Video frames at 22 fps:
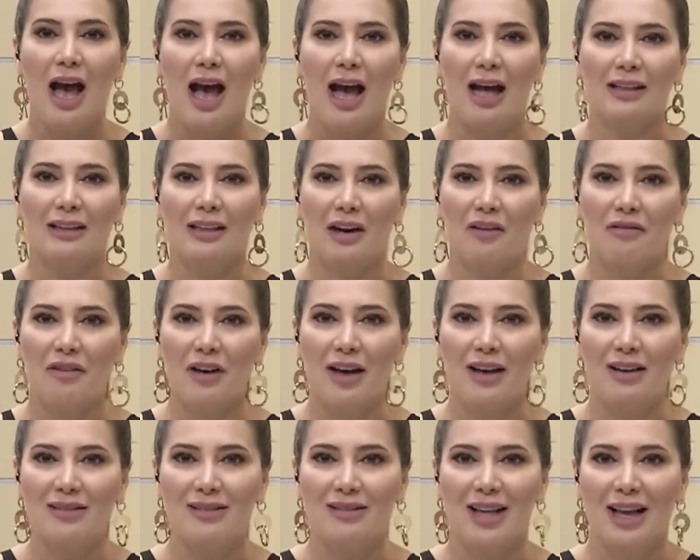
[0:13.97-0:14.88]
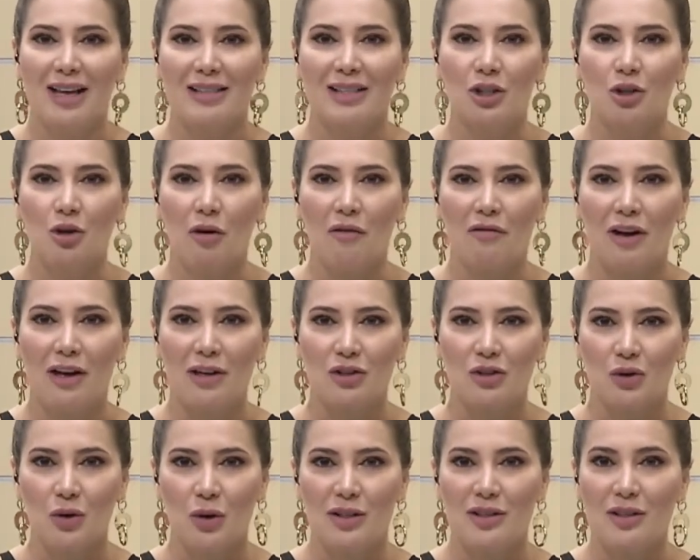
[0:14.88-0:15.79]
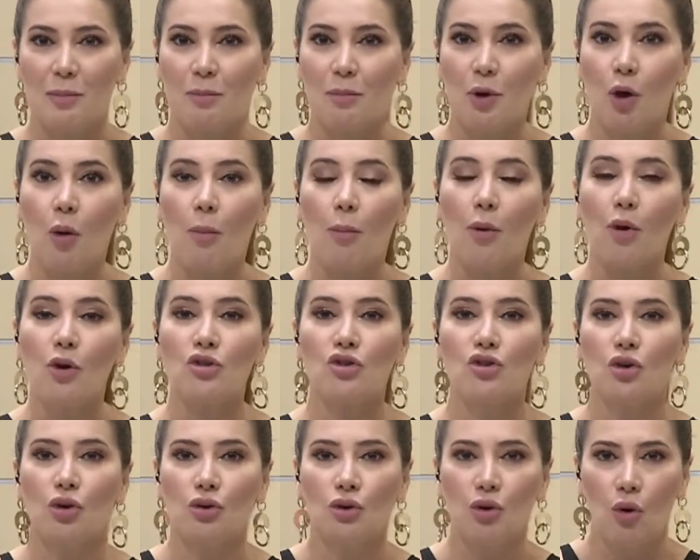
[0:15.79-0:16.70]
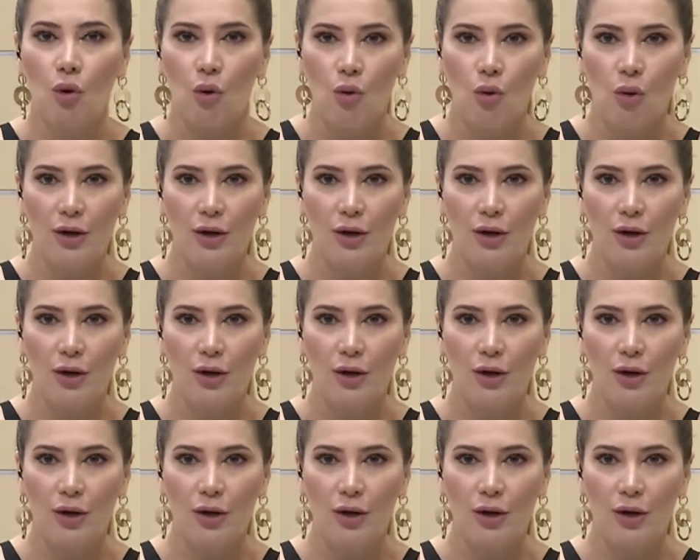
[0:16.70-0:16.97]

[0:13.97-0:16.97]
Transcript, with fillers: através das inovações e proporcionou